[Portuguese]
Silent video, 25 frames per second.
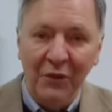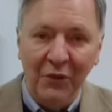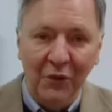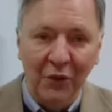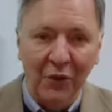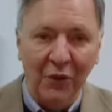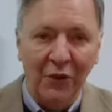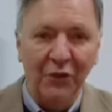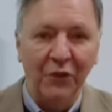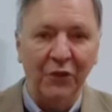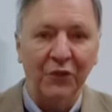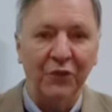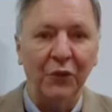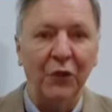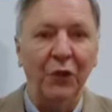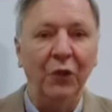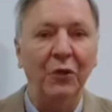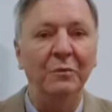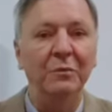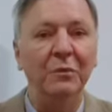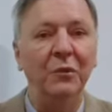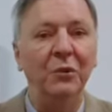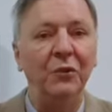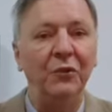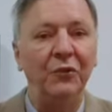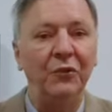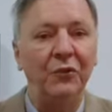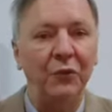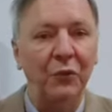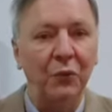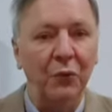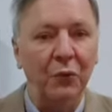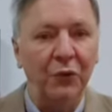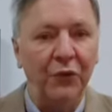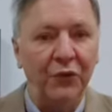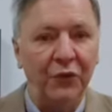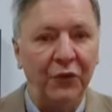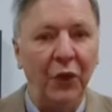Nós somos
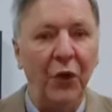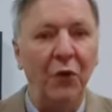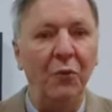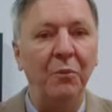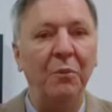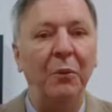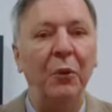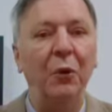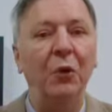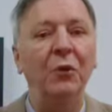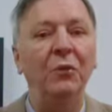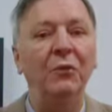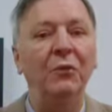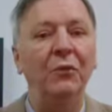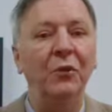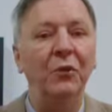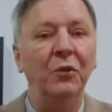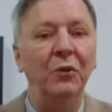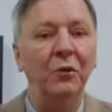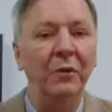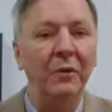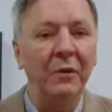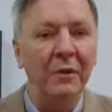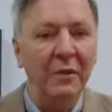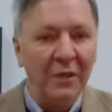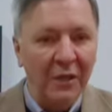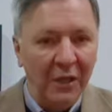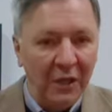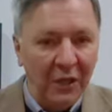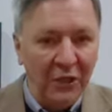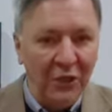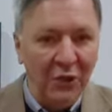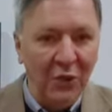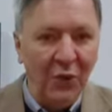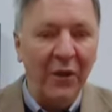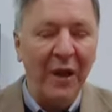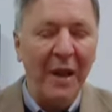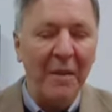o seu povo
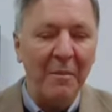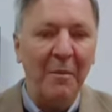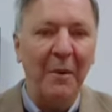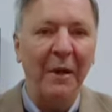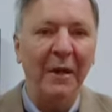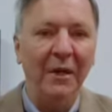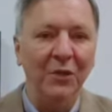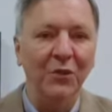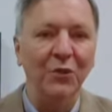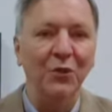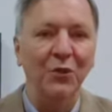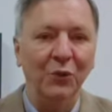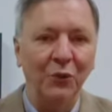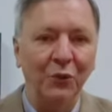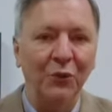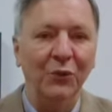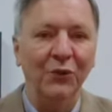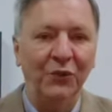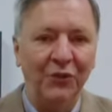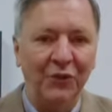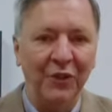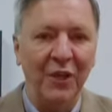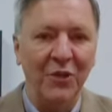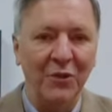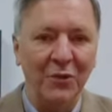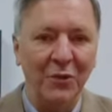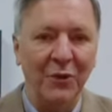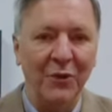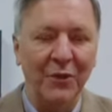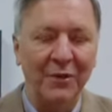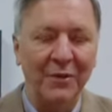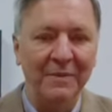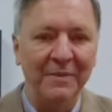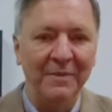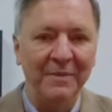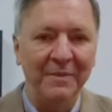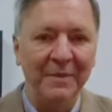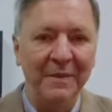e o rebanho do Senhor.
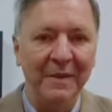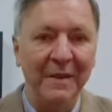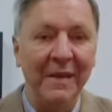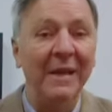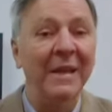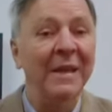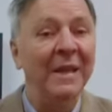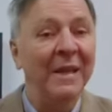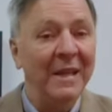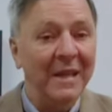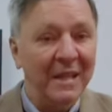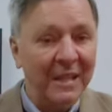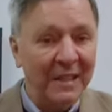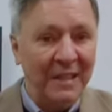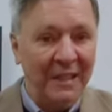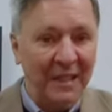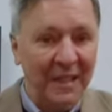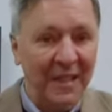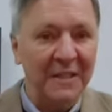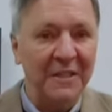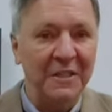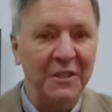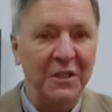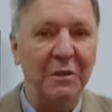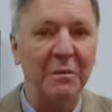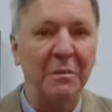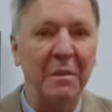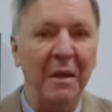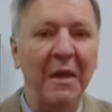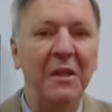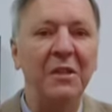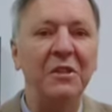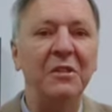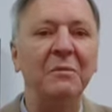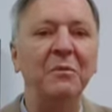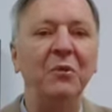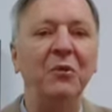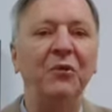Que este
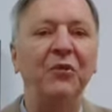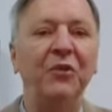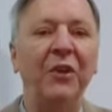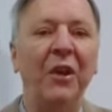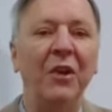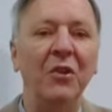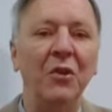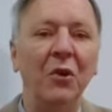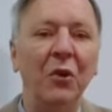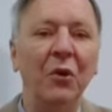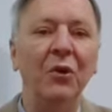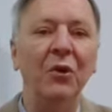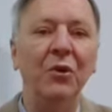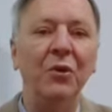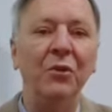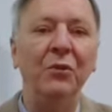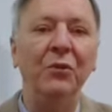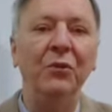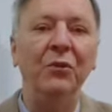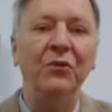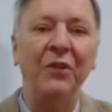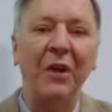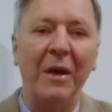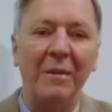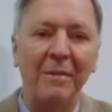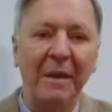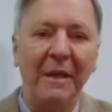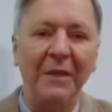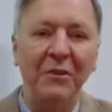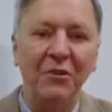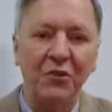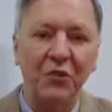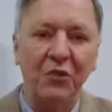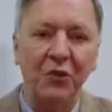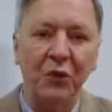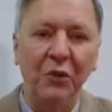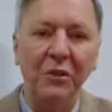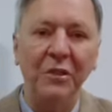mesmo Senhor nos
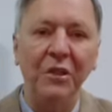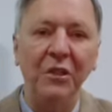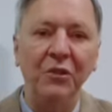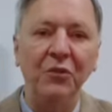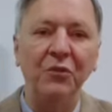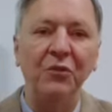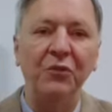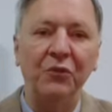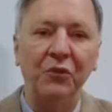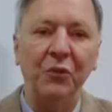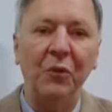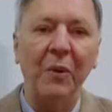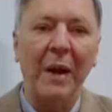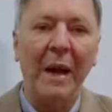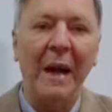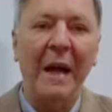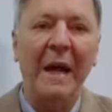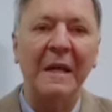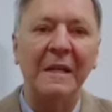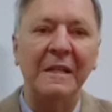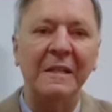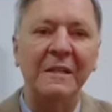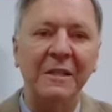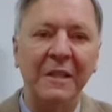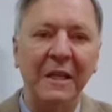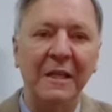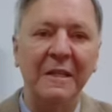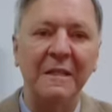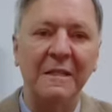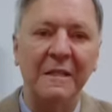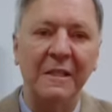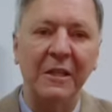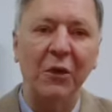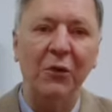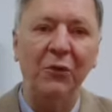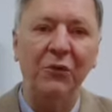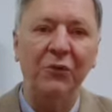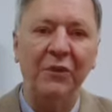abençoe e nos guarde em
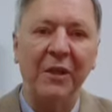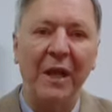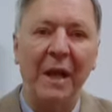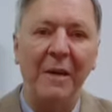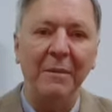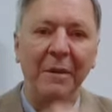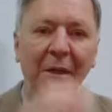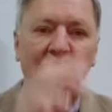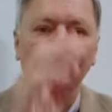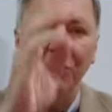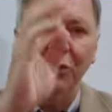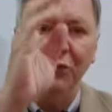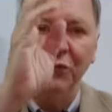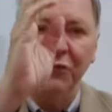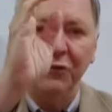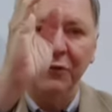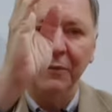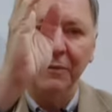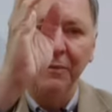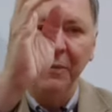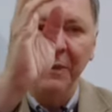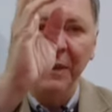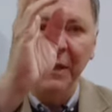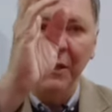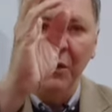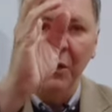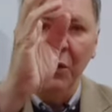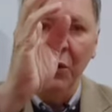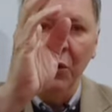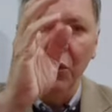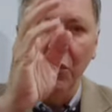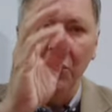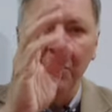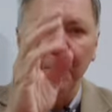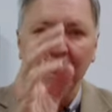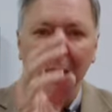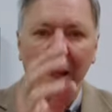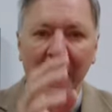seus caminhos.
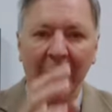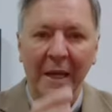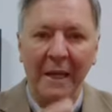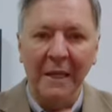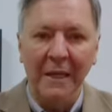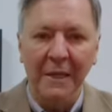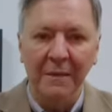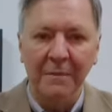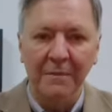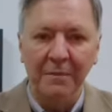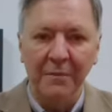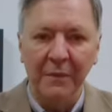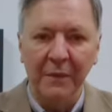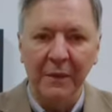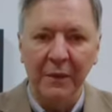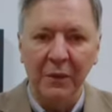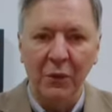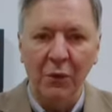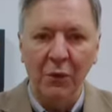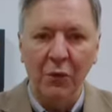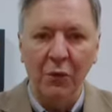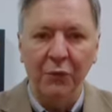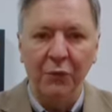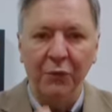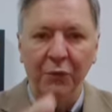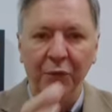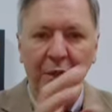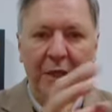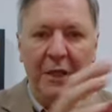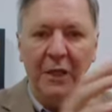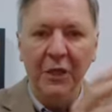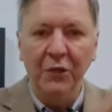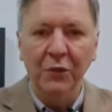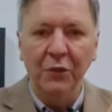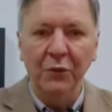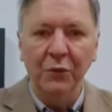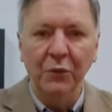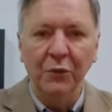O Pai, o
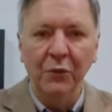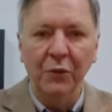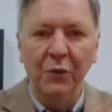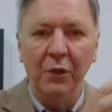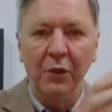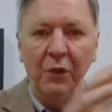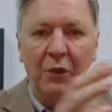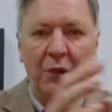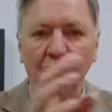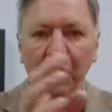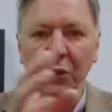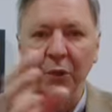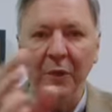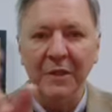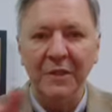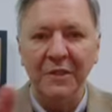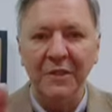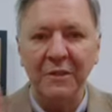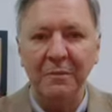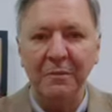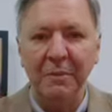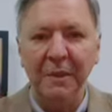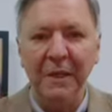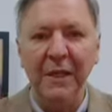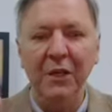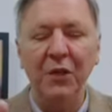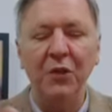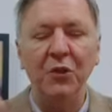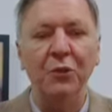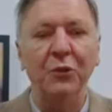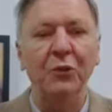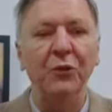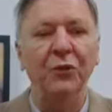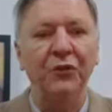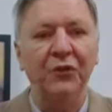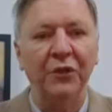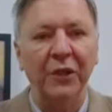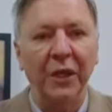Filho e o
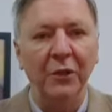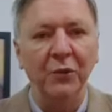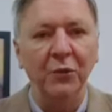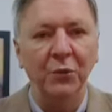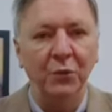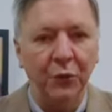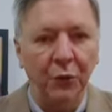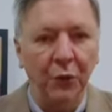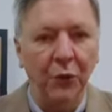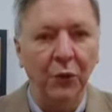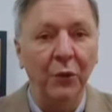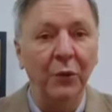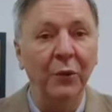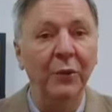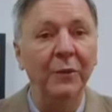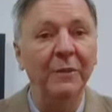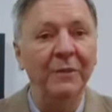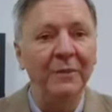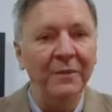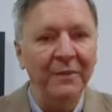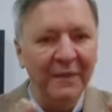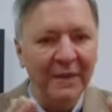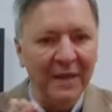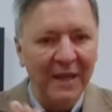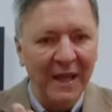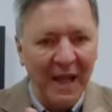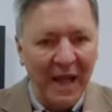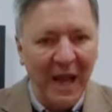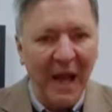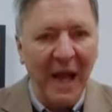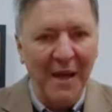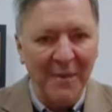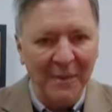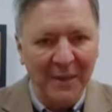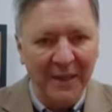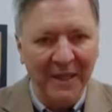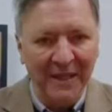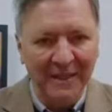Espírito Santo.
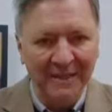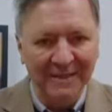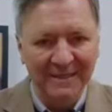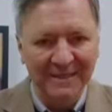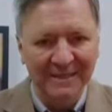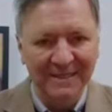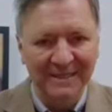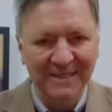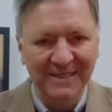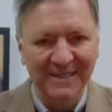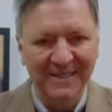Amém.